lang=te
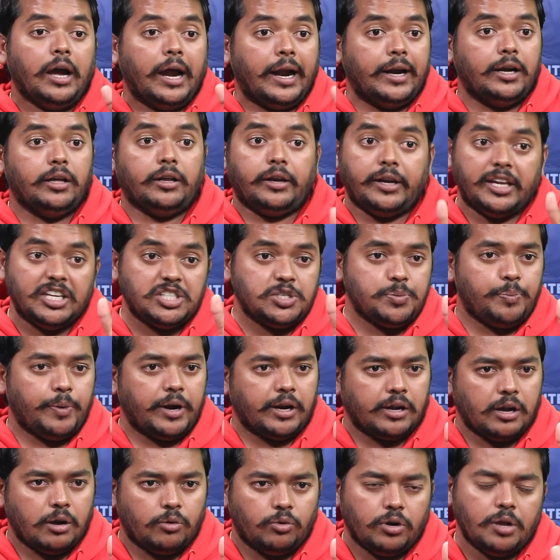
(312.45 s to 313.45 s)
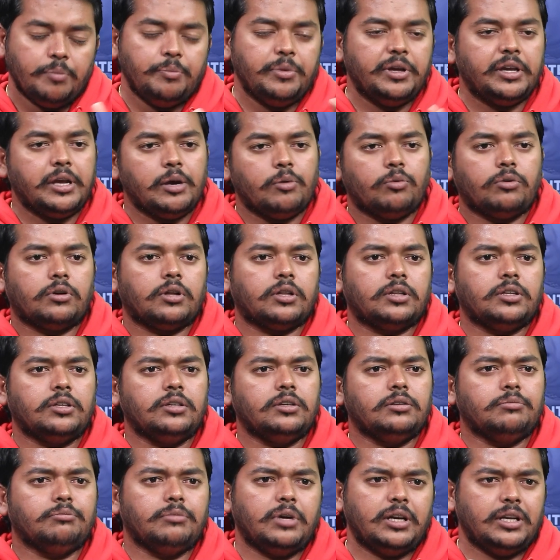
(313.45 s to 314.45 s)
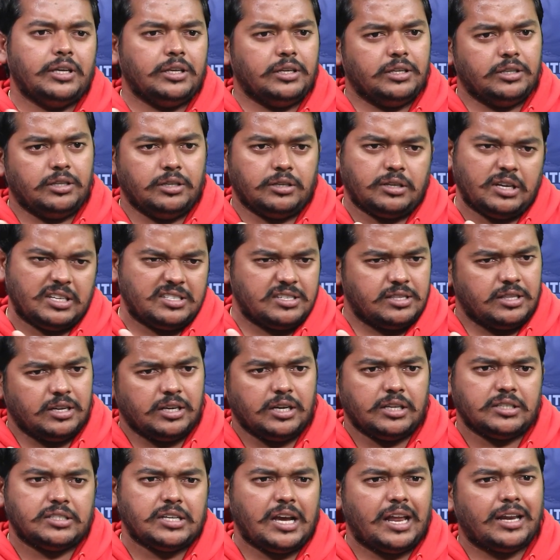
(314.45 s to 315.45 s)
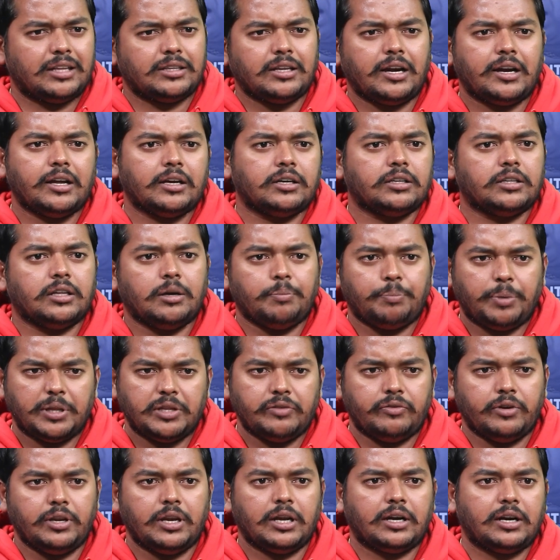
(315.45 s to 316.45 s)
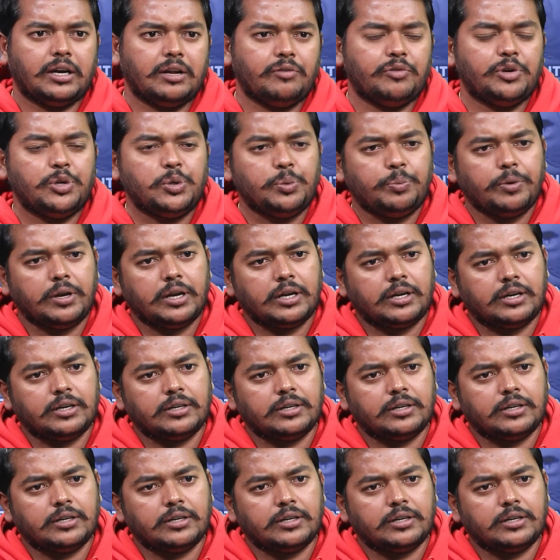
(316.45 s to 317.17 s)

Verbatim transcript: అండ్ రీచ్ పరంగా కూడా మీకే ఉంటుంది మరి ఇది ఖచ్చితంగా చాలా తేడా కదా పదివేలు ఎక్కడ వెయ్యి రూపాయలు